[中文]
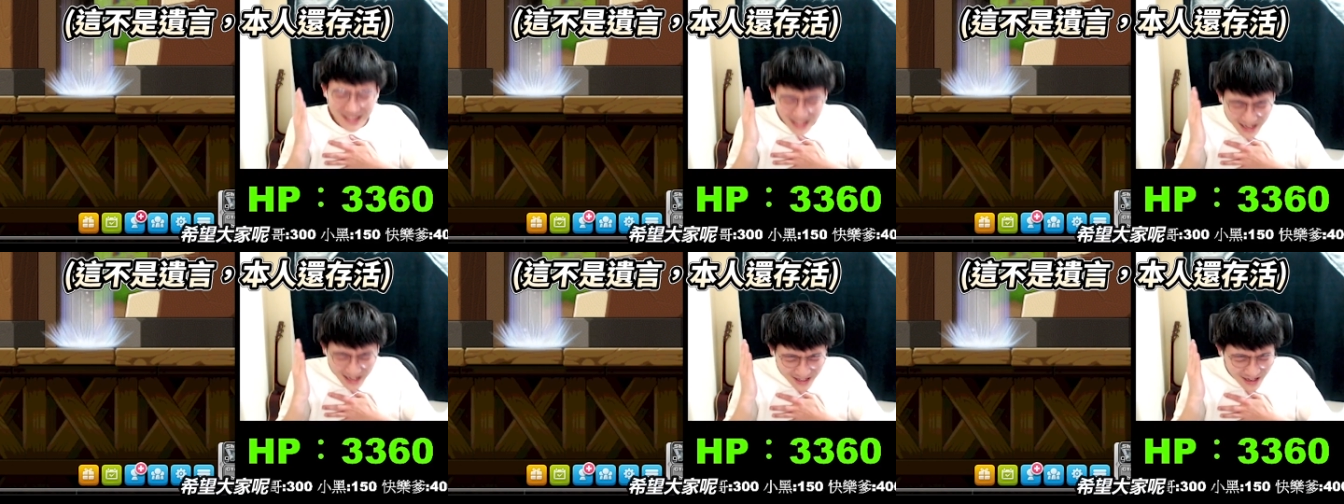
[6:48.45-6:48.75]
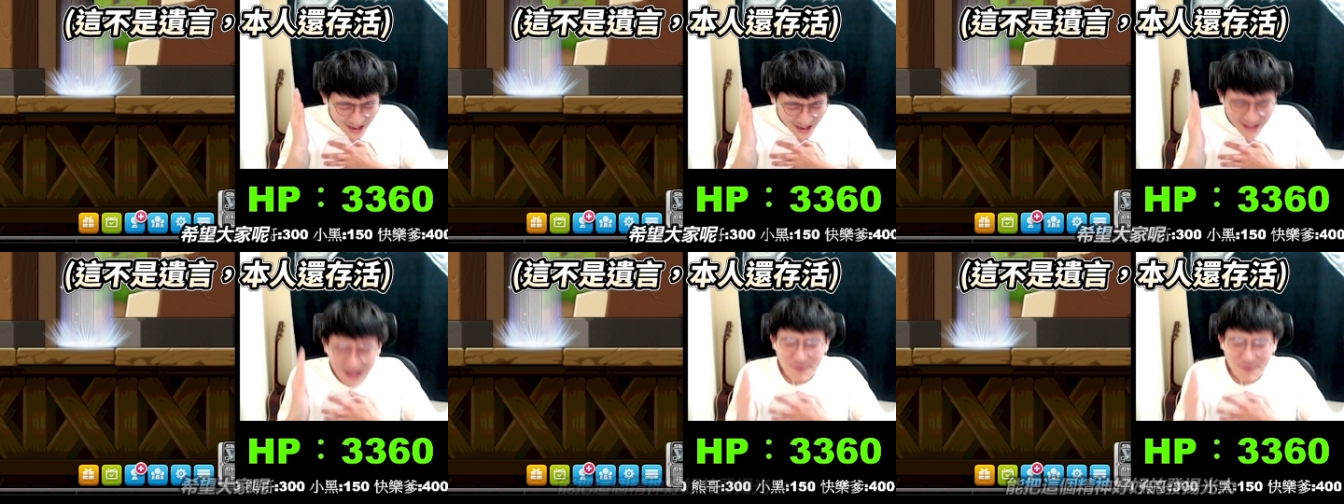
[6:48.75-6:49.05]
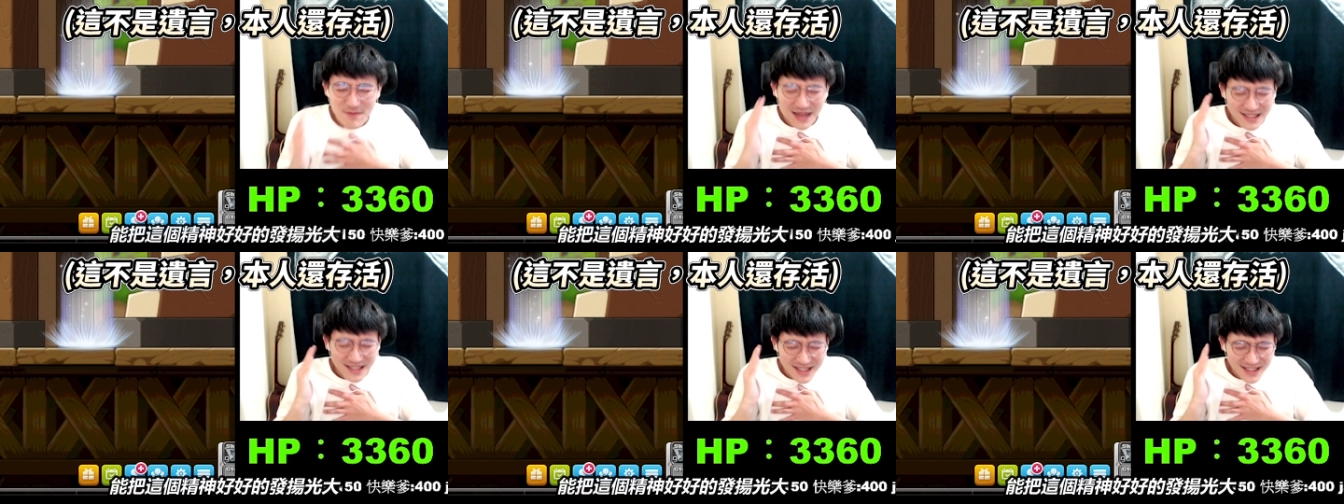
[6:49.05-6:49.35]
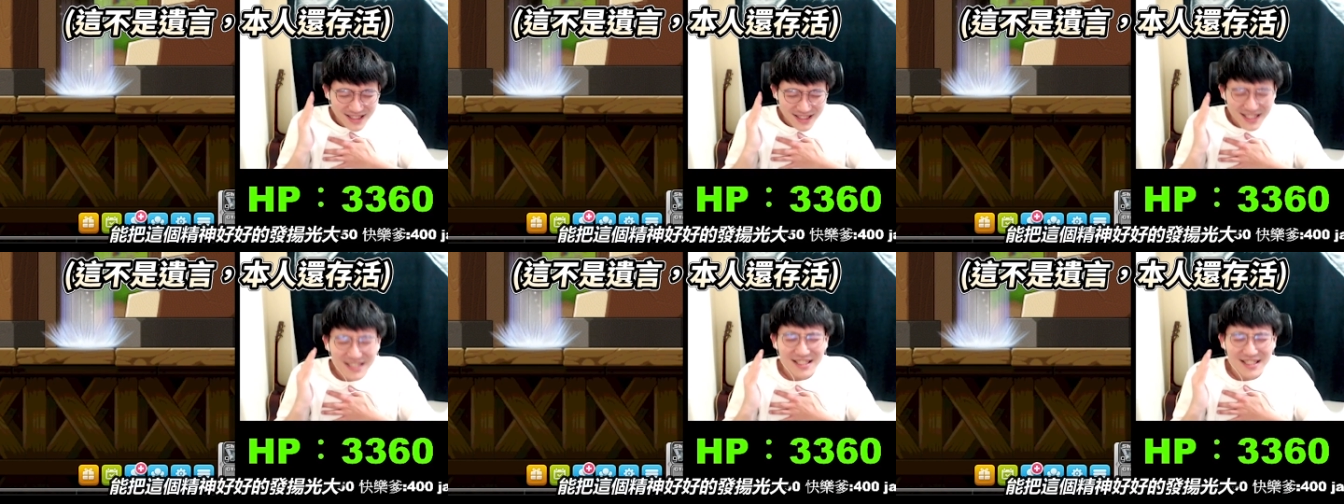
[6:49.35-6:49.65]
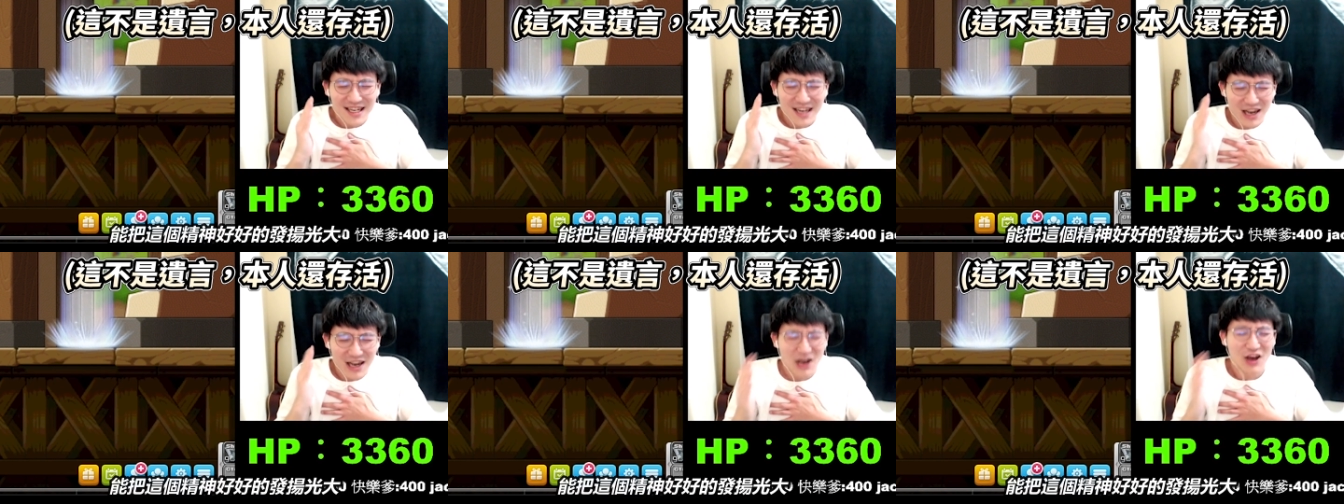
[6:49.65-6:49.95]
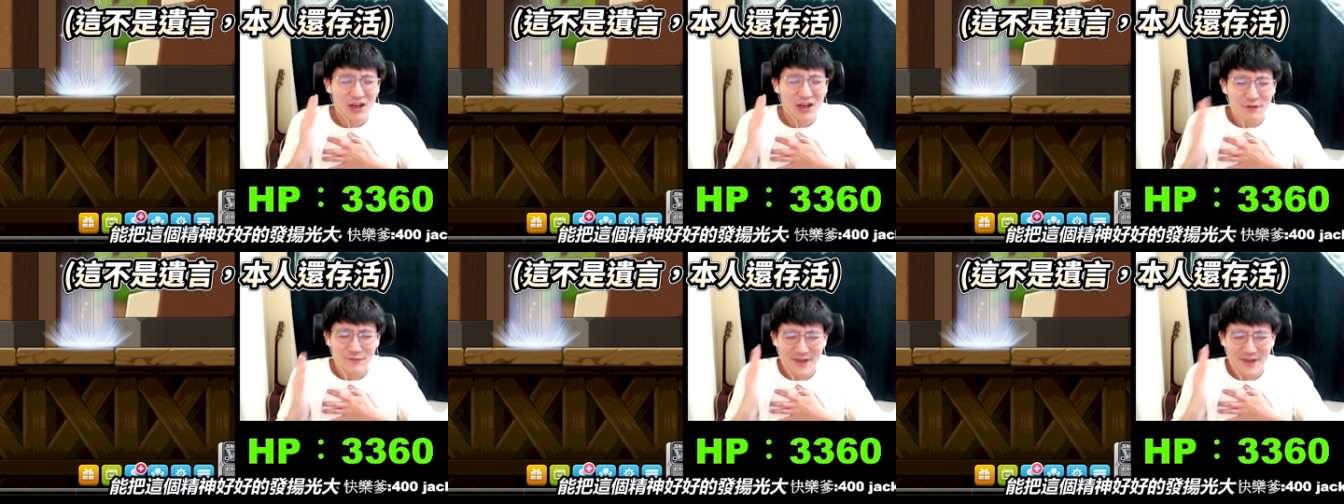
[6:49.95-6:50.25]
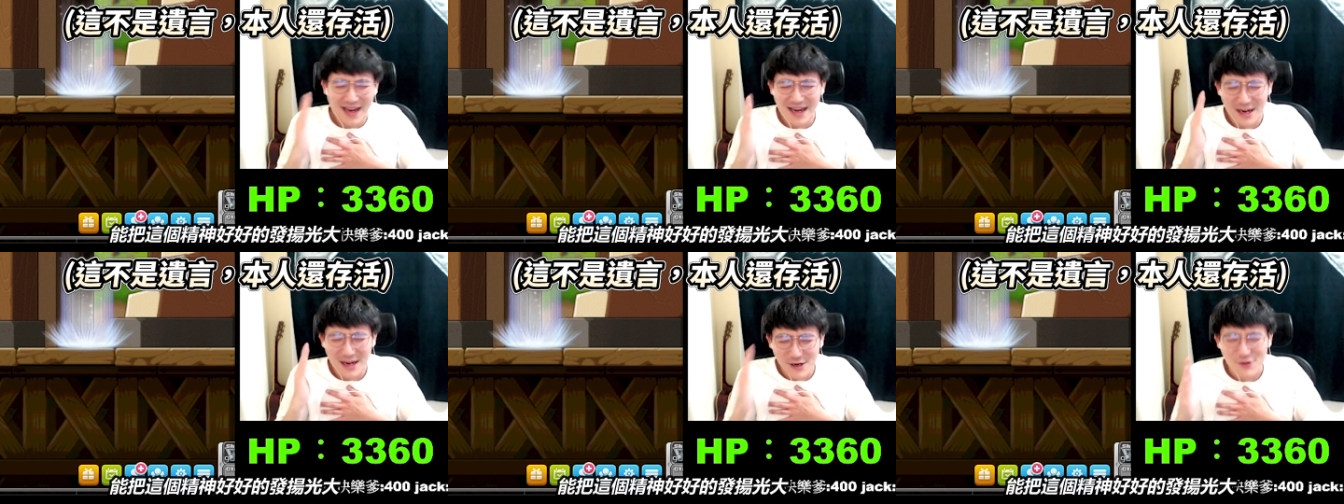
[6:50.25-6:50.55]
家呢能把这个精神好好的
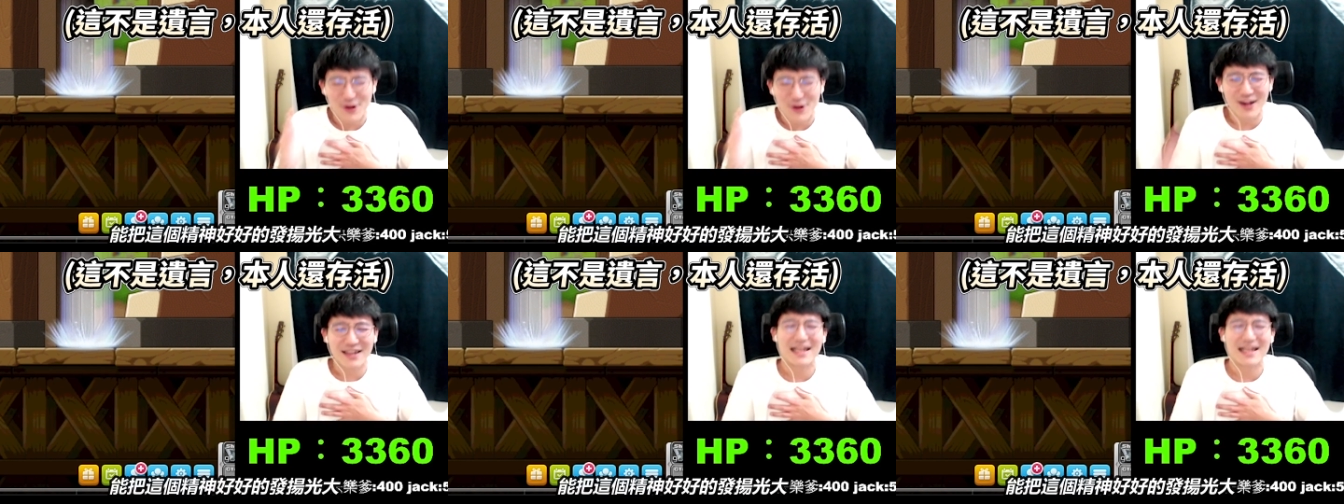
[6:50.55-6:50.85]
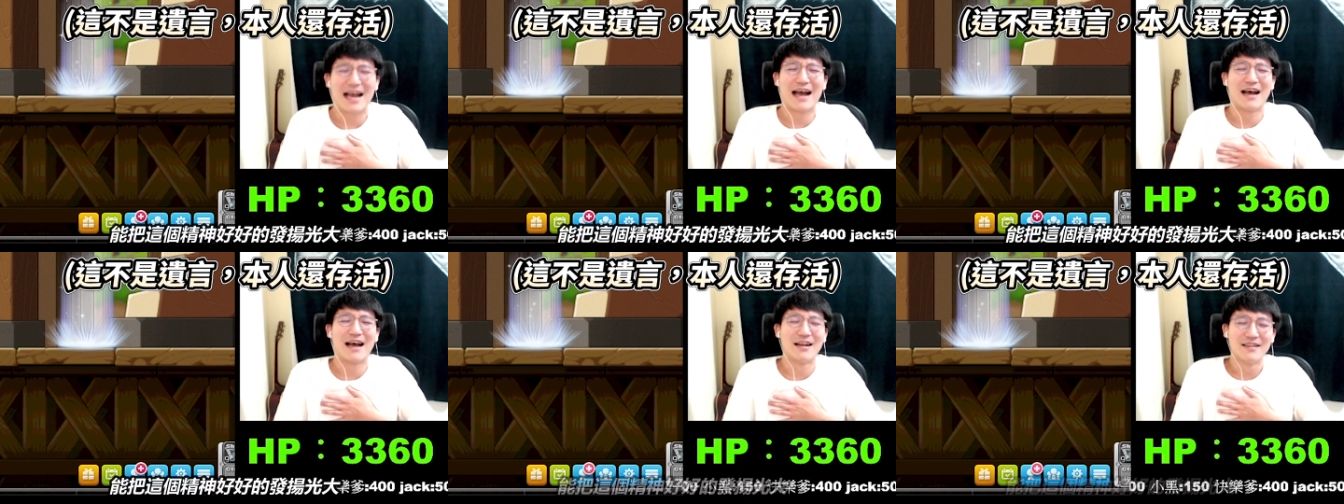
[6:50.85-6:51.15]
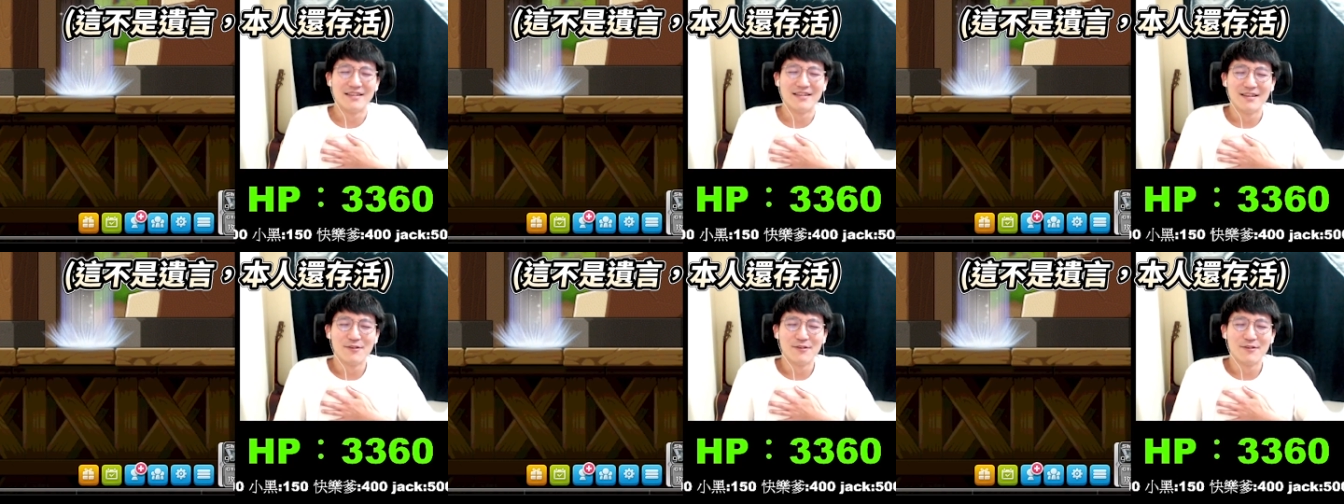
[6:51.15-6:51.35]
发扬光大。